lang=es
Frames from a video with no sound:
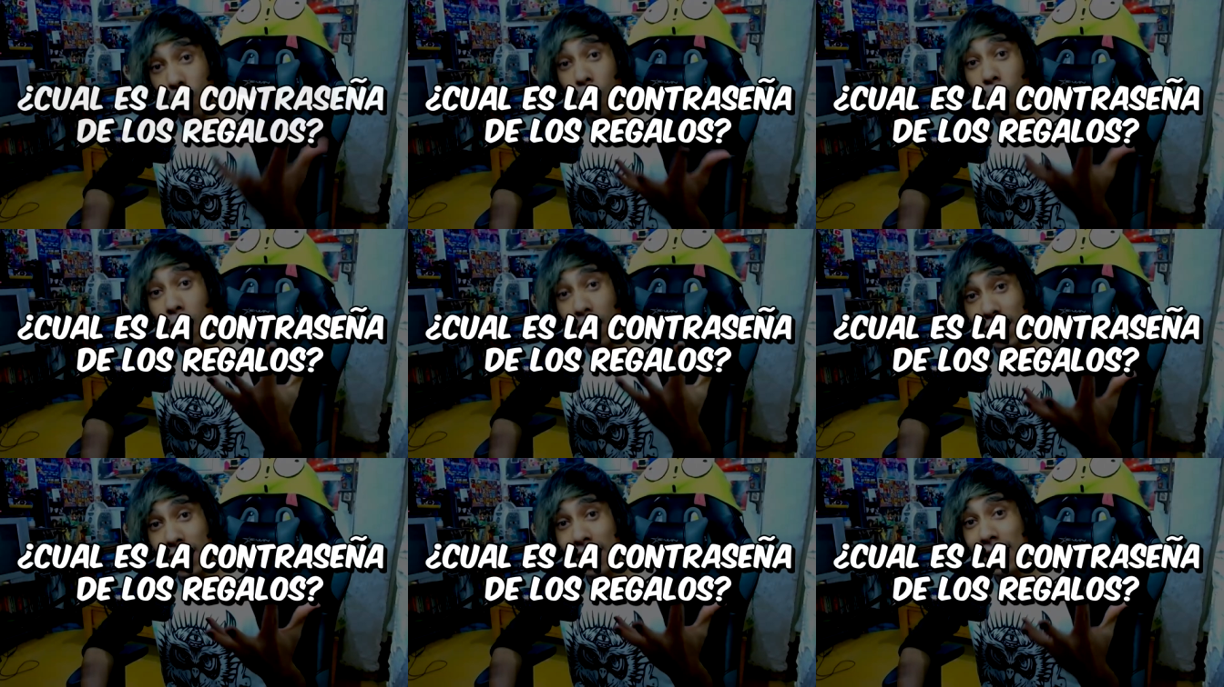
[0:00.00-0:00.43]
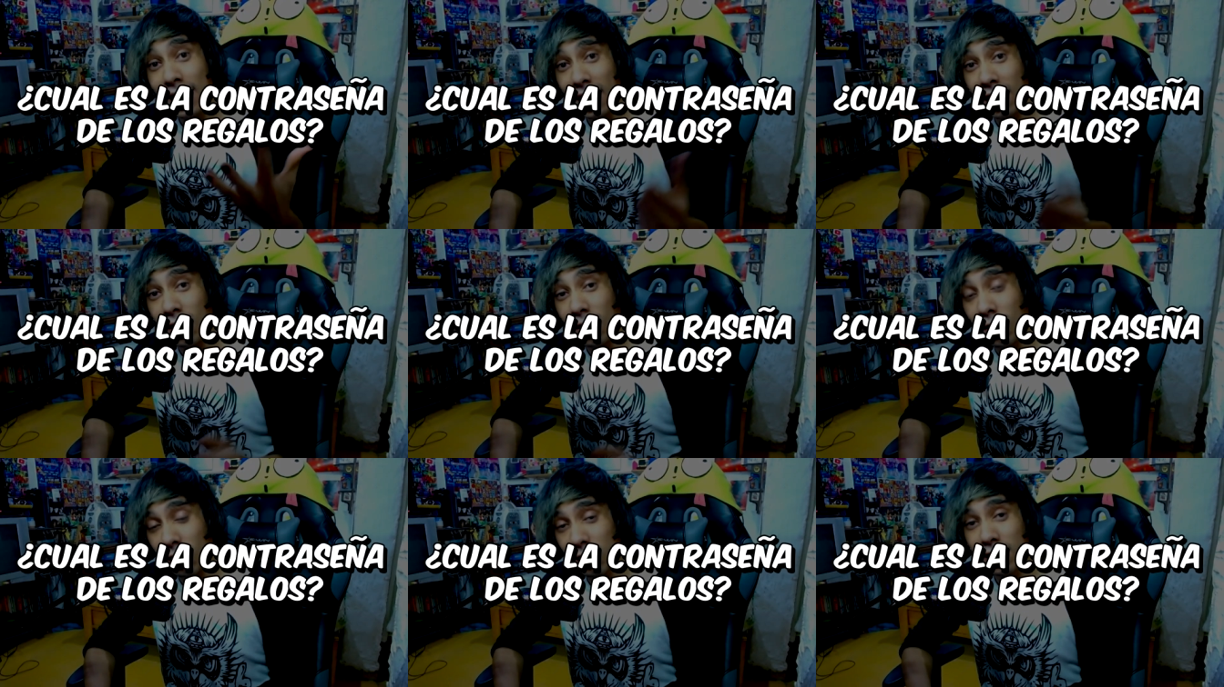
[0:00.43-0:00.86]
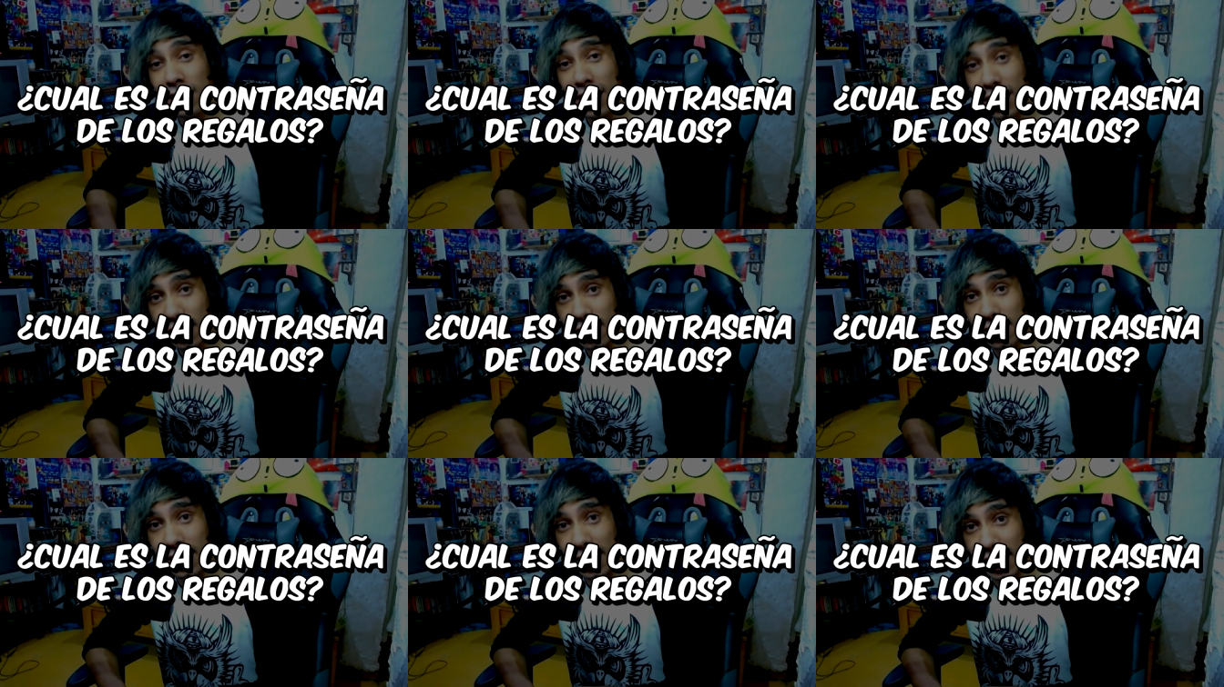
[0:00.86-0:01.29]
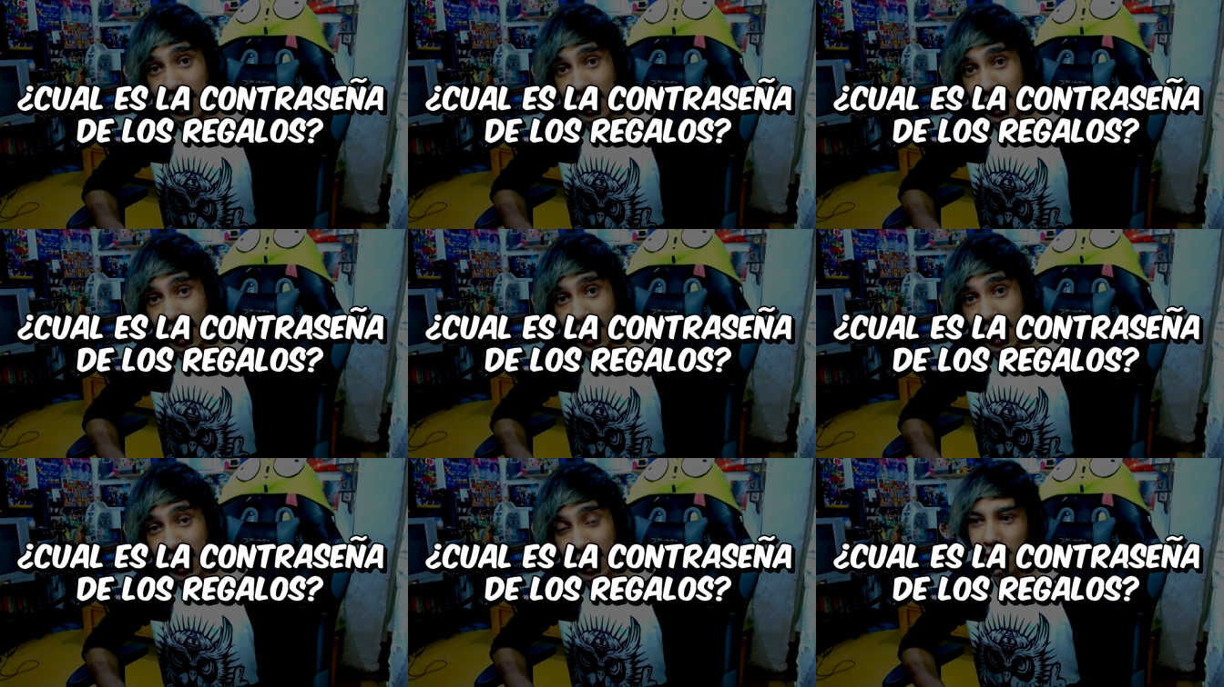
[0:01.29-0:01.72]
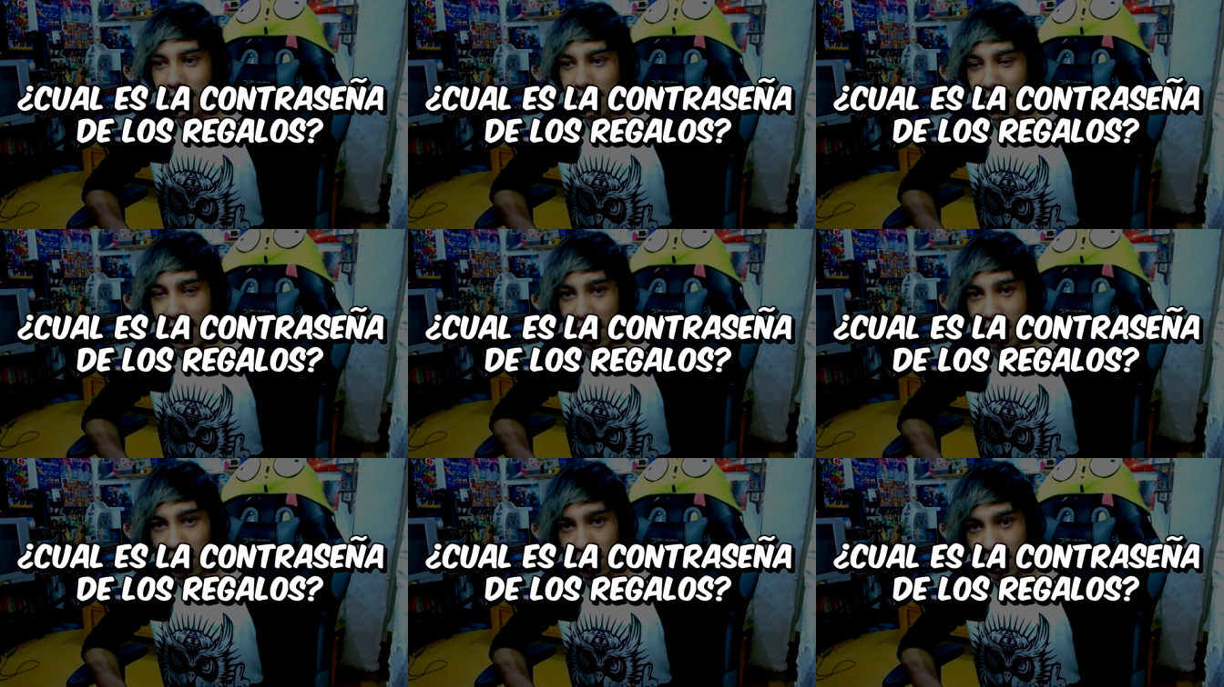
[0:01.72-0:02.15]
¿cuál es la contraseña
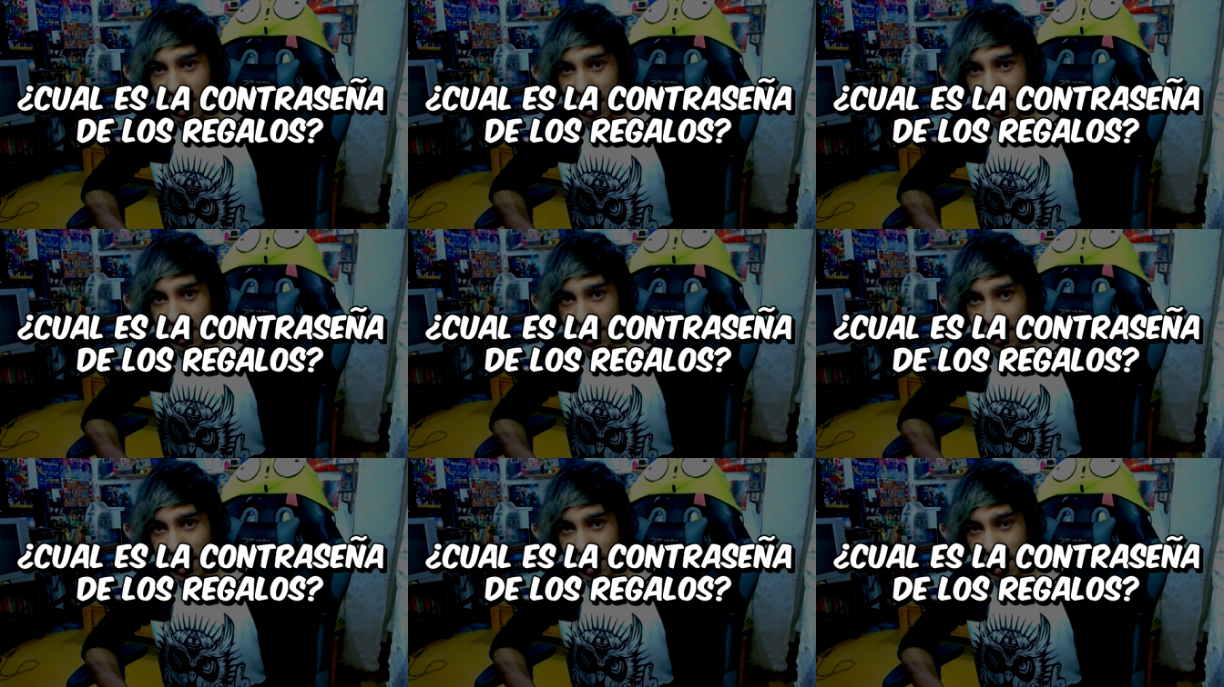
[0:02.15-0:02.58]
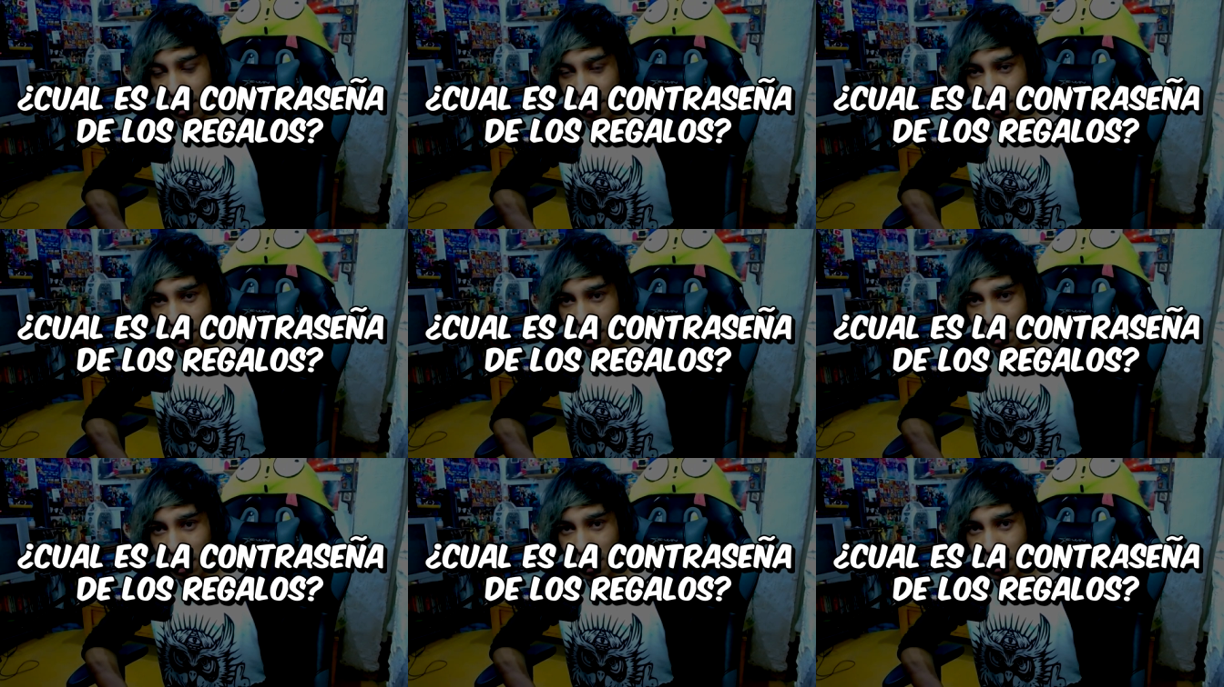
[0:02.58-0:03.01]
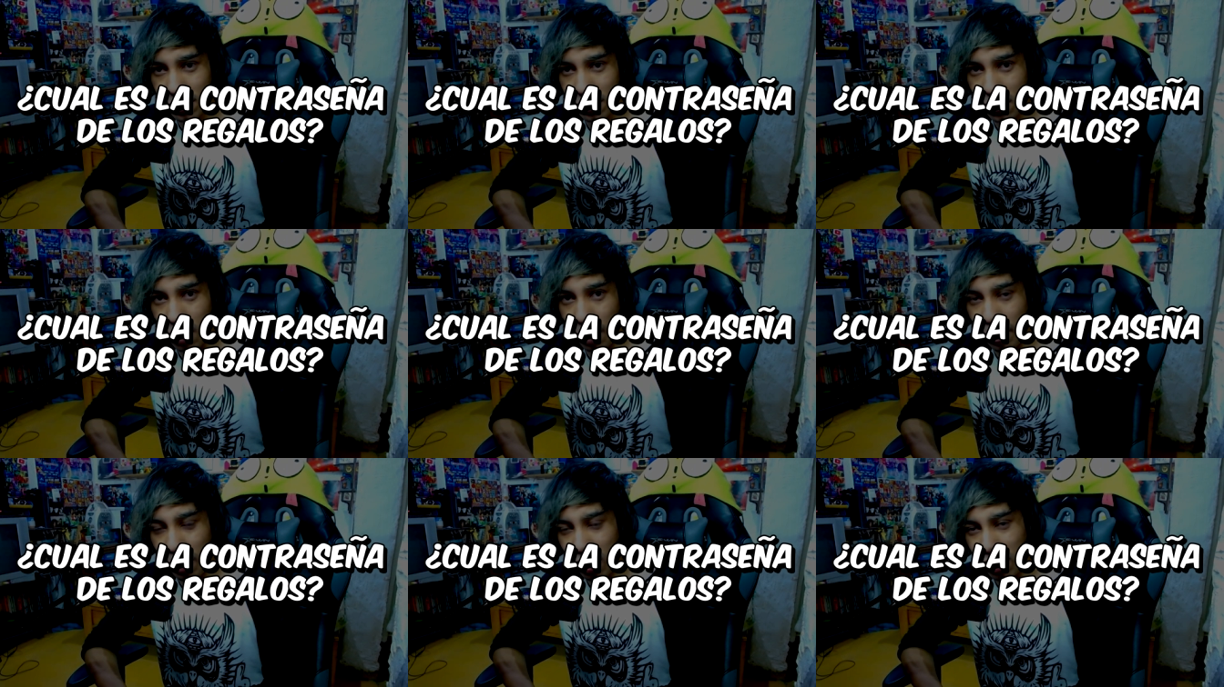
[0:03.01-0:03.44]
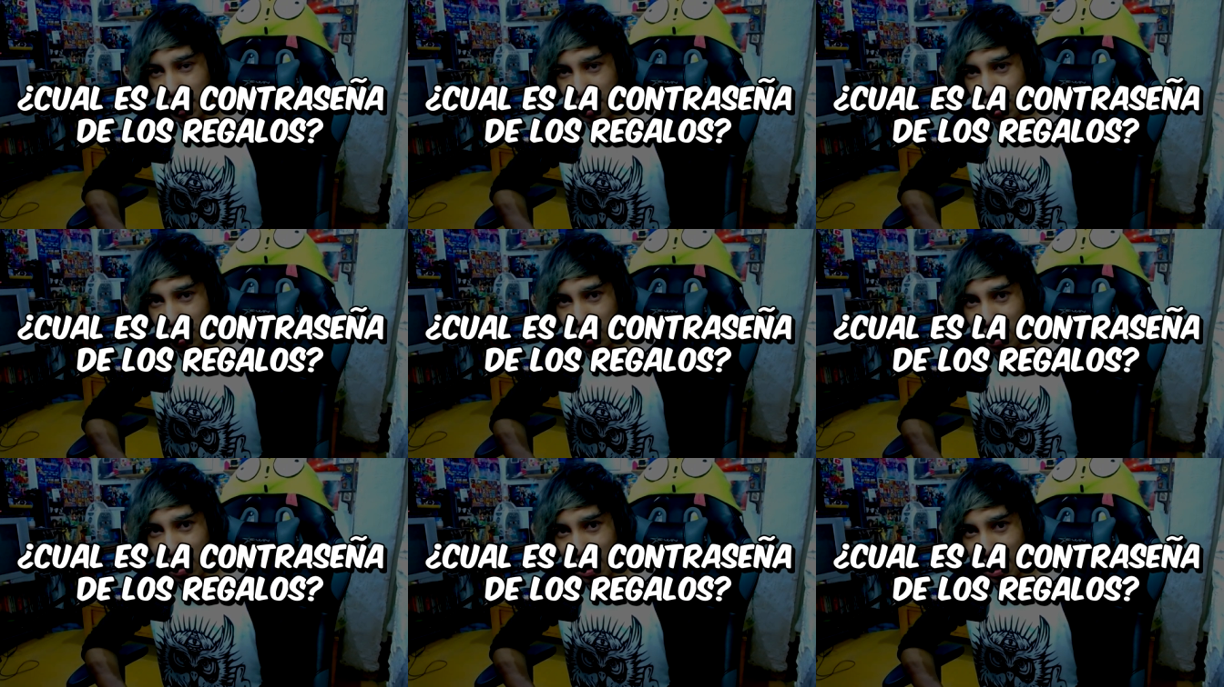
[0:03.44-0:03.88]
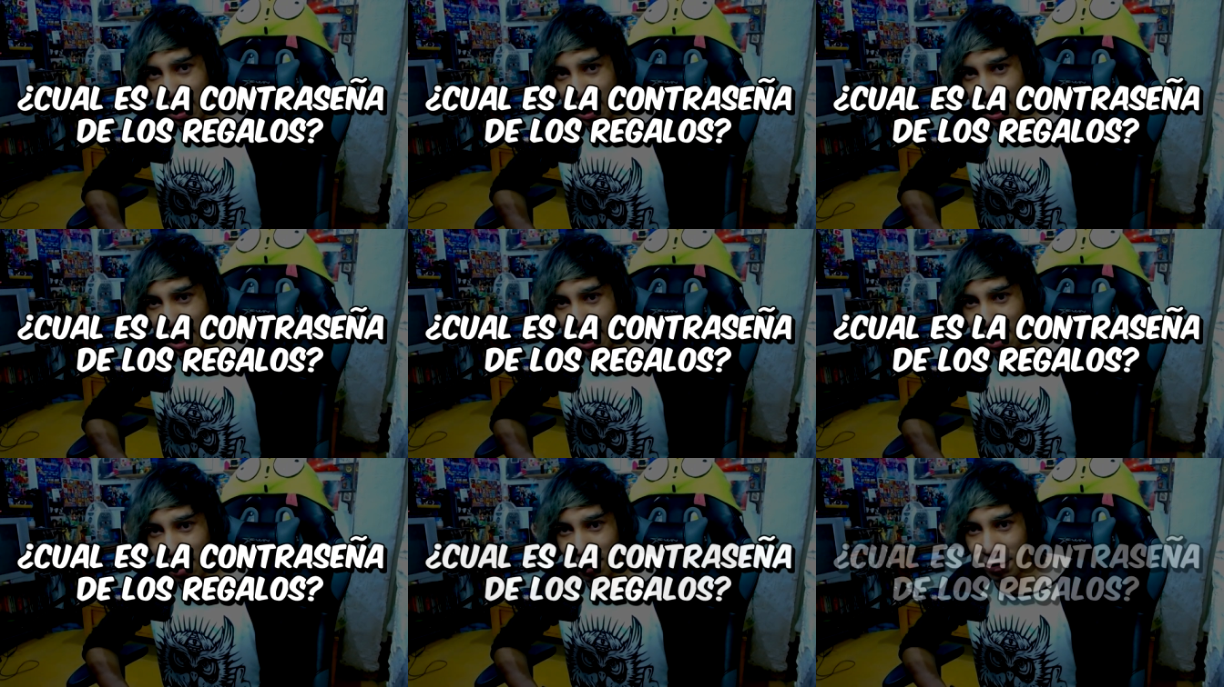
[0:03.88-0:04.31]
de los archivos, o mejor dicho, del regalo?